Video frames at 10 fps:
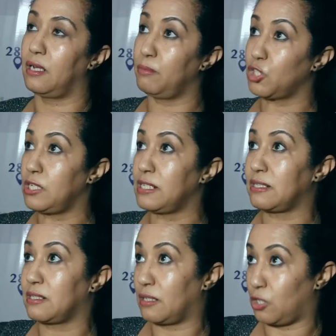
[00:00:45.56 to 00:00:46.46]
المجلس
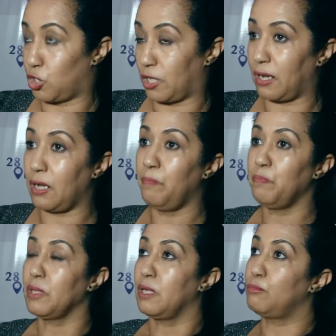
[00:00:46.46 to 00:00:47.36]
الجهه
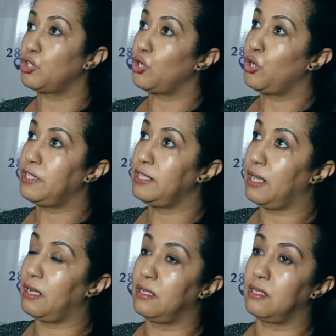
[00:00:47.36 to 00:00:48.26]
مشروع
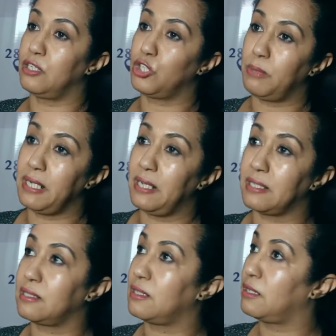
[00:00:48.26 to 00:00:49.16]
ديال جمعيه
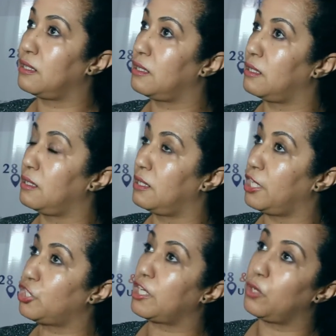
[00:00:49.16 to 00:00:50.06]

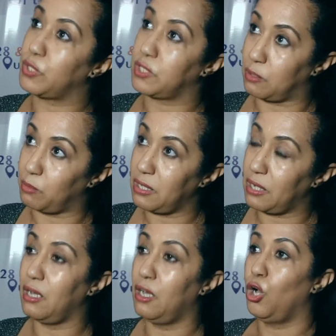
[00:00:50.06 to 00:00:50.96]
الهجره والتنميه
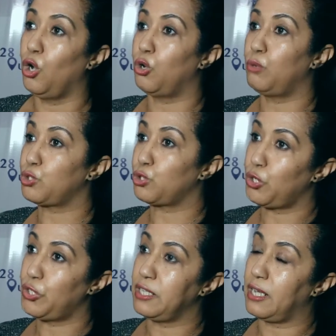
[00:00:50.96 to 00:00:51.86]

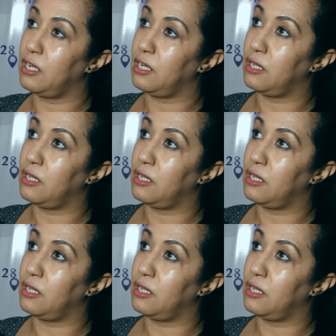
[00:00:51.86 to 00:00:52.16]
ومشروع ديال